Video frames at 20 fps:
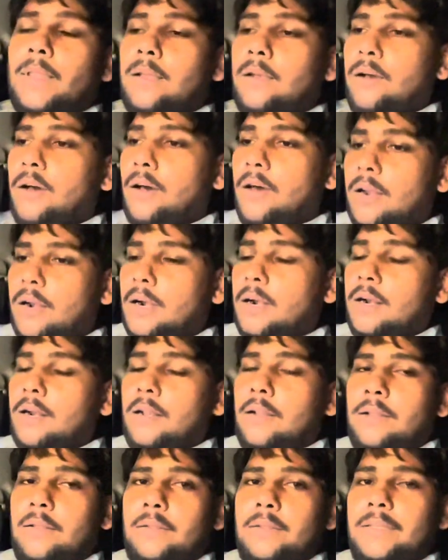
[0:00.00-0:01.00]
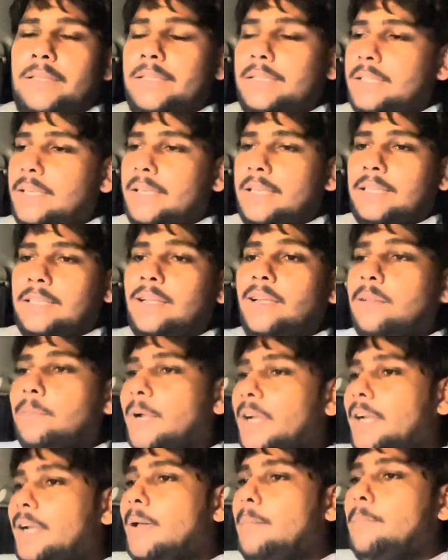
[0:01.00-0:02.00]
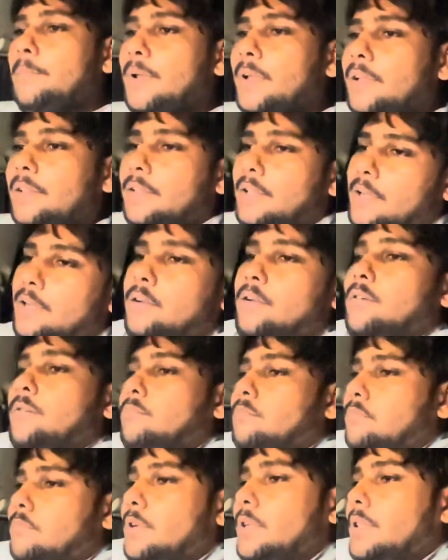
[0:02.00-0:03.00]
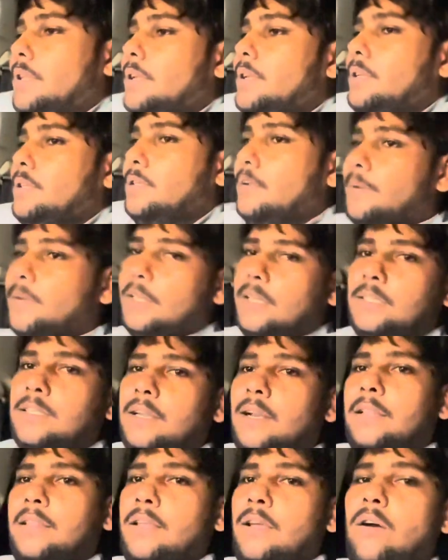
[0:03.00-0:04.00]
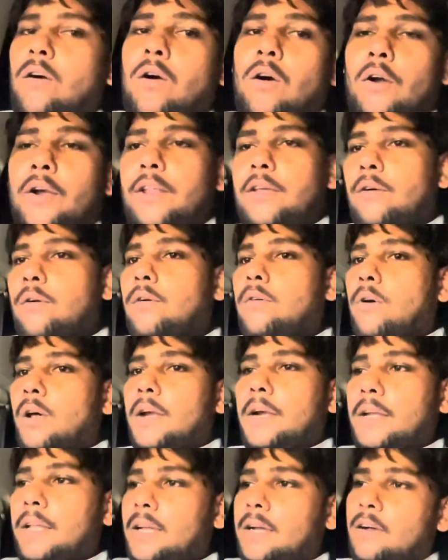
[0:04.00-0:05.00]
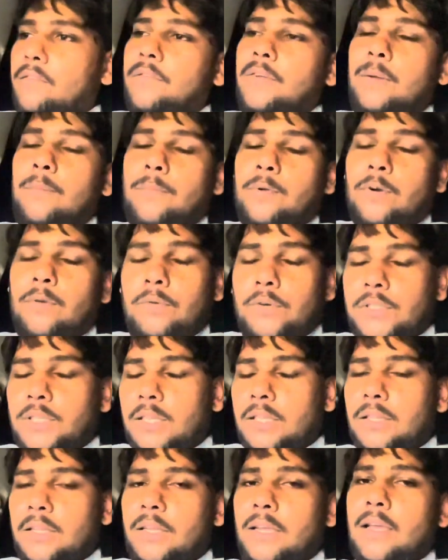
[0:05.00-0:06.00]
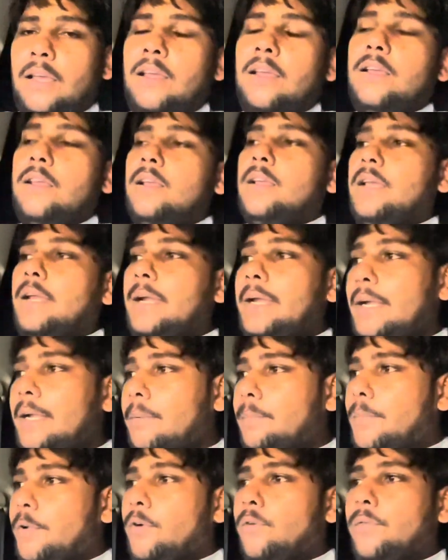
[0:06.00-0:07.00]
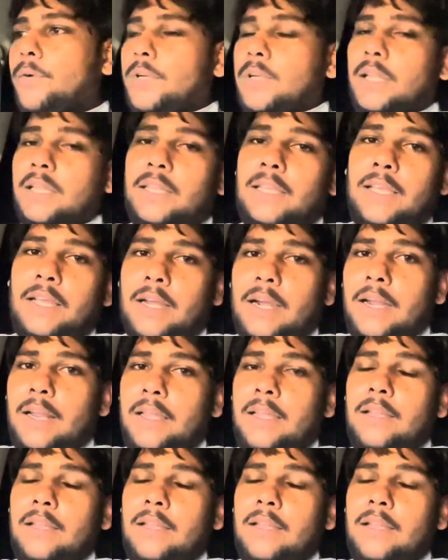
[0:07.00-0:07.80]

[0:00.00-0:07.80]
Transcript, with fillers: और इसी के साथ भाई डंपिंग देख लो कितनी ज़बरदस्त रहती है ऑडियो क्वालिटी काफ़ी इंप्रूव हो जाती है हीट प्रूफ हो जाती है गाड़ी